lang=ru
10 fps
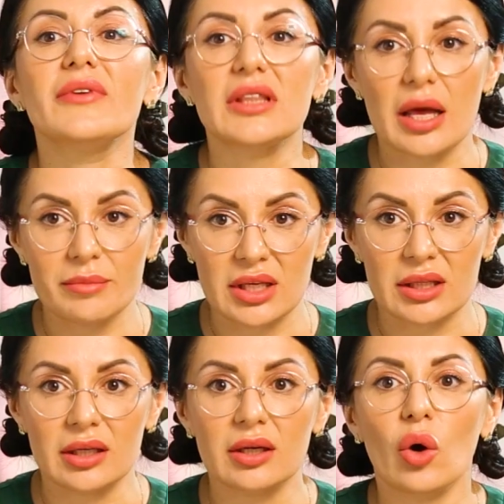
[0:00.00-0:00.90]

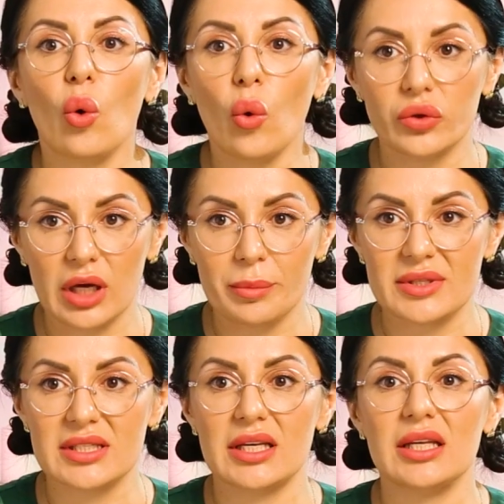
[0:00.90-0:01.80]
Витамины
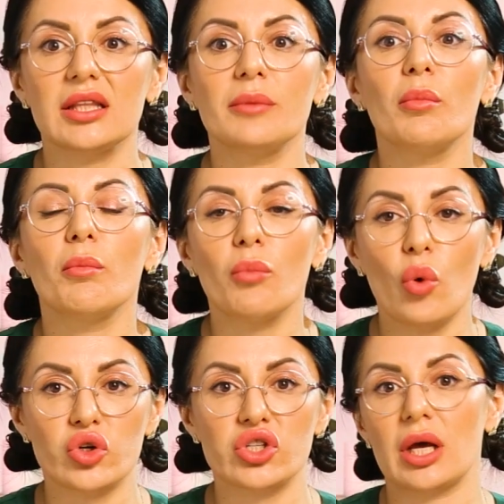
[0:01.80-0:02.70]
онкопациентам
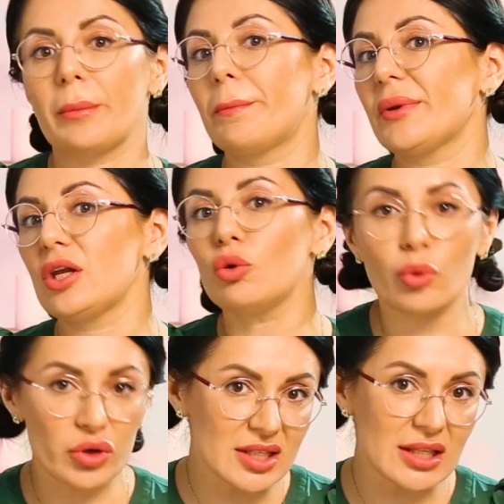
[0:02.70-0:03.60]
можно при
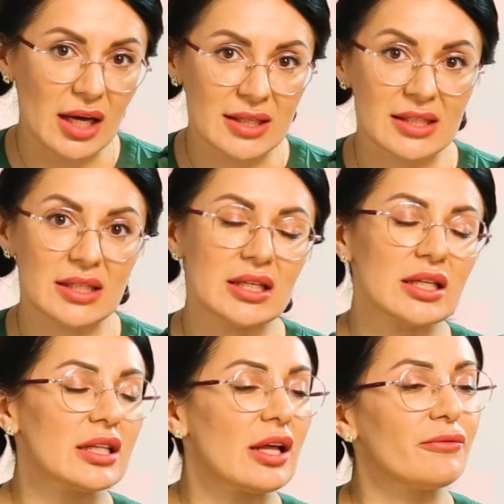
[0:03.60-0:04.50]
любой стадии,
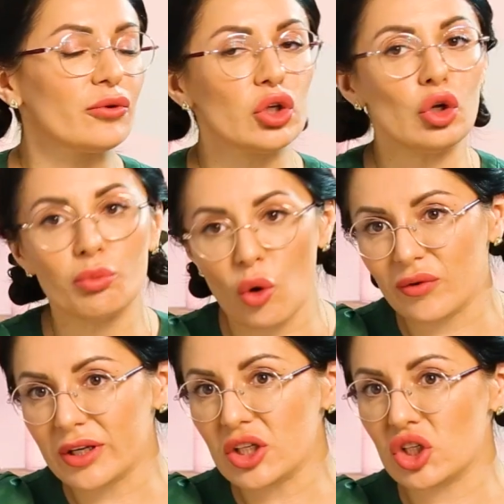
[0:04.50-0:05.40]
на фоне
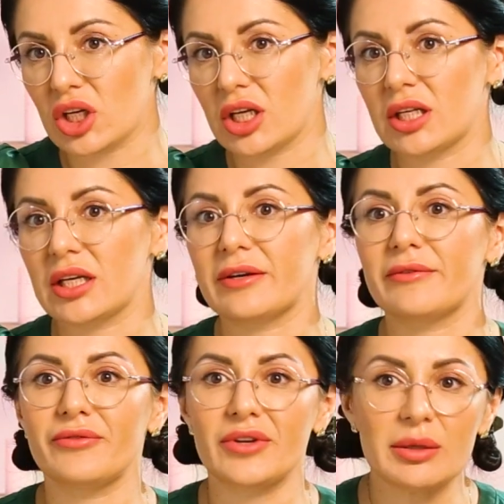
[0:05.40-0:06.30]
любого лечения,
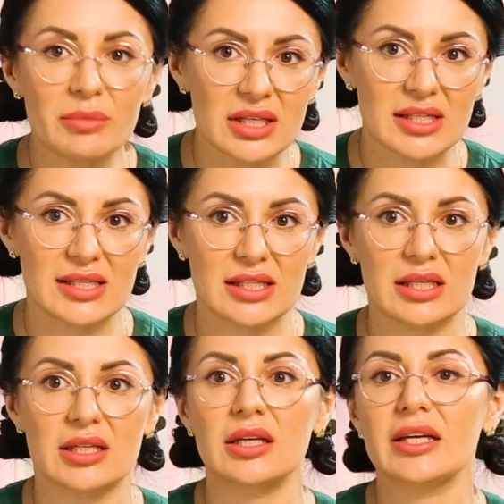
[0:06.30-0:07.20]
в
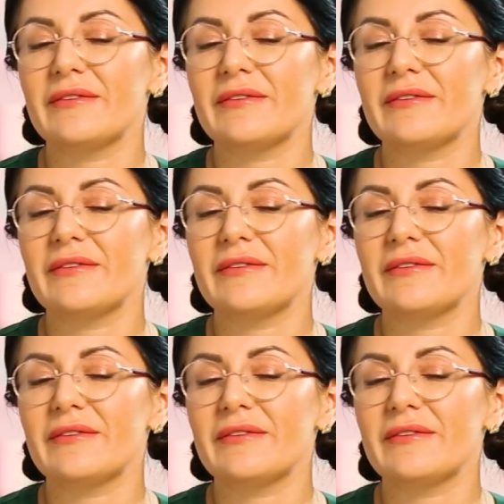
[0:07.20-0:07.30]
ремиссии,